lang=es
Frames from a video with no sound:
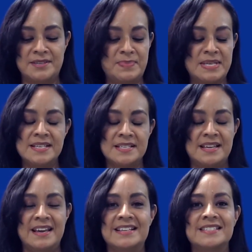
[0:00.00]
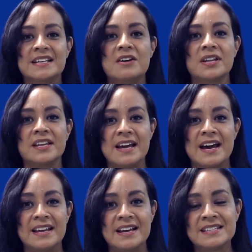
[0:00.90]
especies
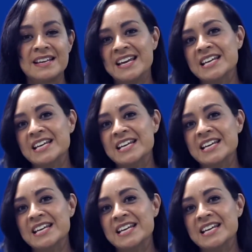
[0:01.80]
extraordinarias.